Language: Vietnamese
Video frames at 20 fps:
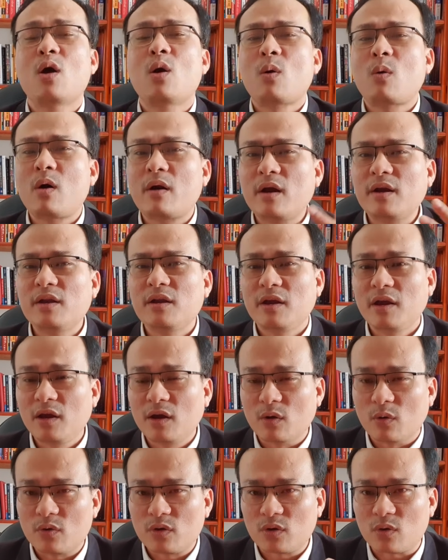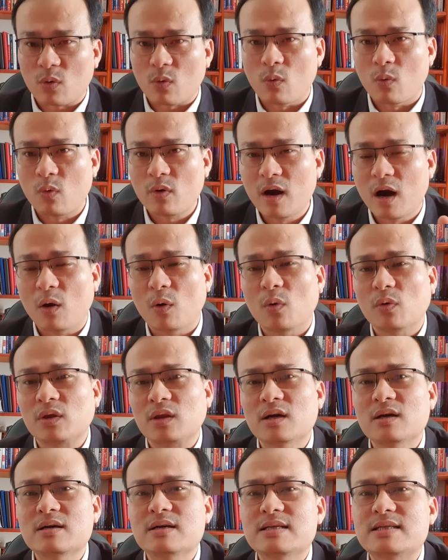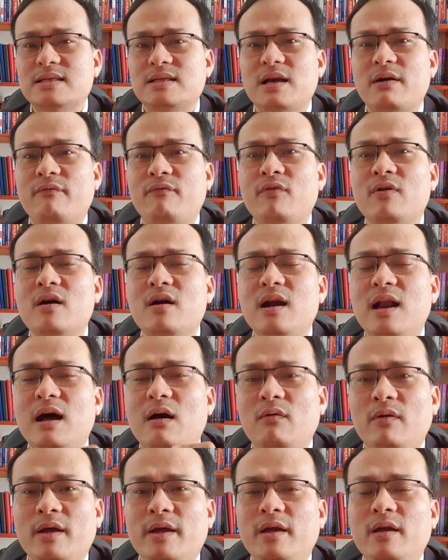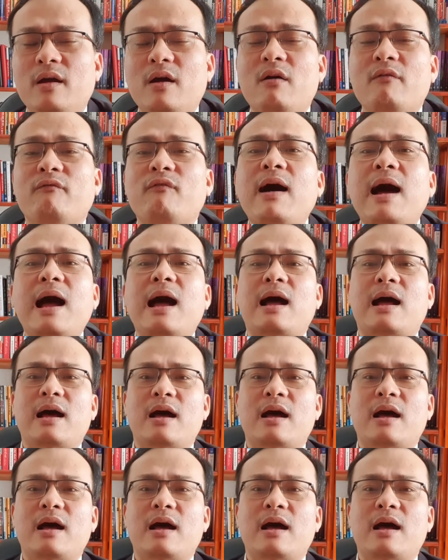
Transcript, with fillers: có rất nhiều chủ đầu tư sẽ vướng lao lý và